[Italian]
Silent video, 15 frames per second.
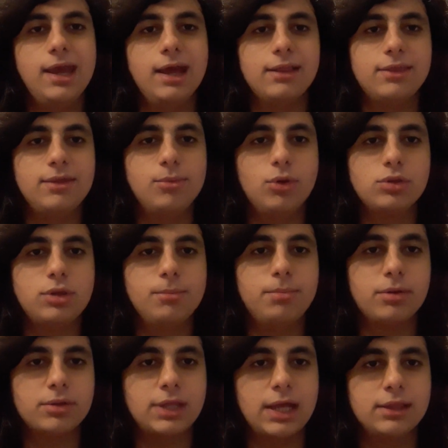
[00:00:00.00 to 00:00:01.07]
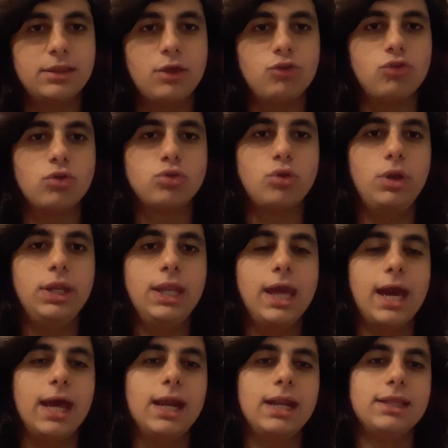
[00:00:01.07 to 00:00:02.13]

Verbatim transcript: e anzi molto importante sottolineare